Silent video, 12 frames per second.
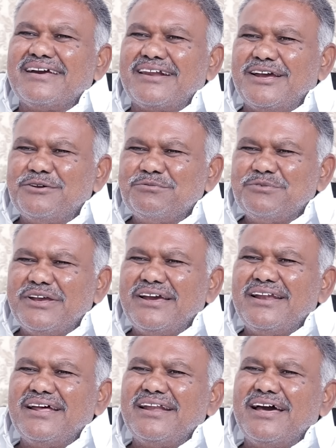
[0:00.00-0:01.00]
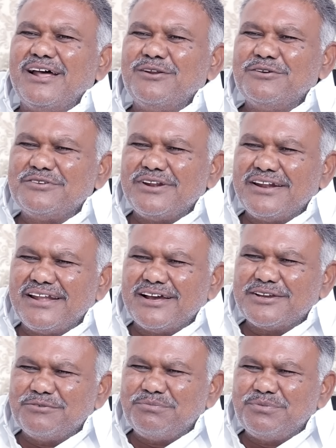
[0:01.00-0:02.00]
క్రైమ్ చేయాలనే ఆలోచన
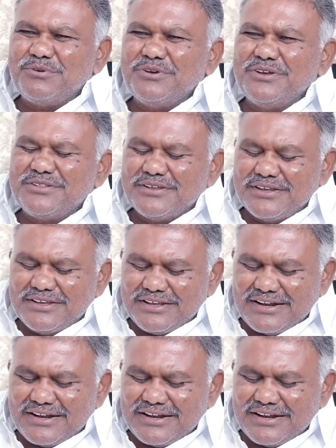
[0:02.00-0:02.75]
నాకు ఇప్పుడు అయితే